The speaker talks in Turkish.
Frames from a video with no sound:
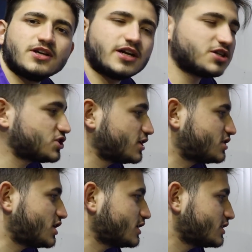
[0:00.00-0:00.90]
Diğer işte
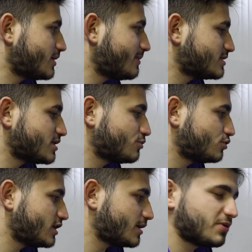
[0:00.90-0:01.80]
traklara
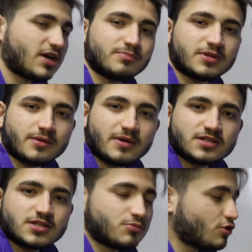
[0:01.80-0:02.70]
benzemiyor, diğer pikaplara
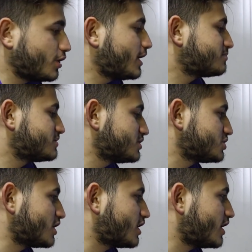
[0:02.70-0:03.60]
benzemiyor. Hepsi
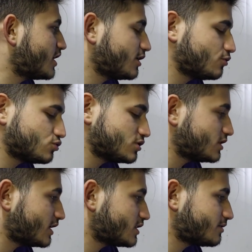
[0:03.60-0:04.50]
işte kare,
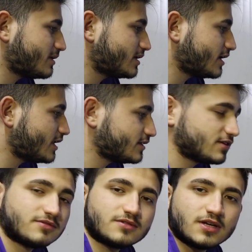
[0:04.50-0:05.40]
yüzyıllardır beri gelen
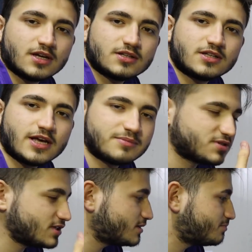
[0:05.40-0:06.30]

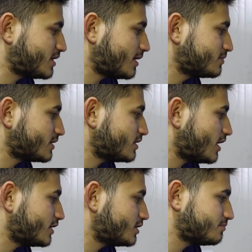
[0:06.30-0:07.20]
hepsi pikapların
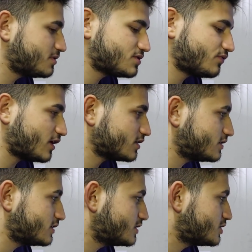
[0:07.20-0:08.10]
aynı. Biz
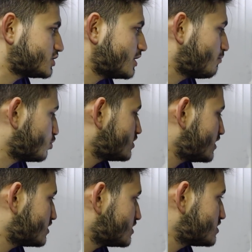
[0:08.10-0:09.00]
farklı işte
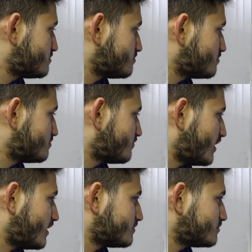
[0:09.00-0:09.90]
modernizm
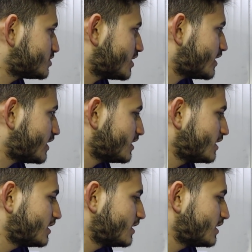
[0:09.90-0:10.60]
falan bir şeyler